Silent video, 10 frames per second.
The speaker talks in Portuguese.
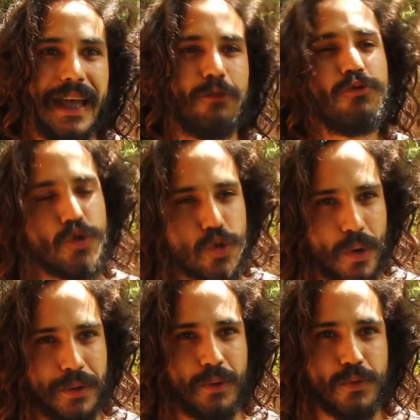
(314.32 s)
É um
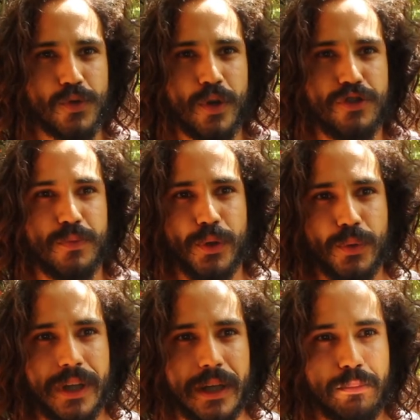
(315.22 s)
sonho, é um sonho de muito
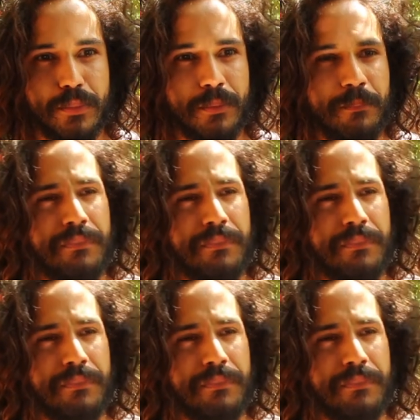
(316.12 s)
tempo.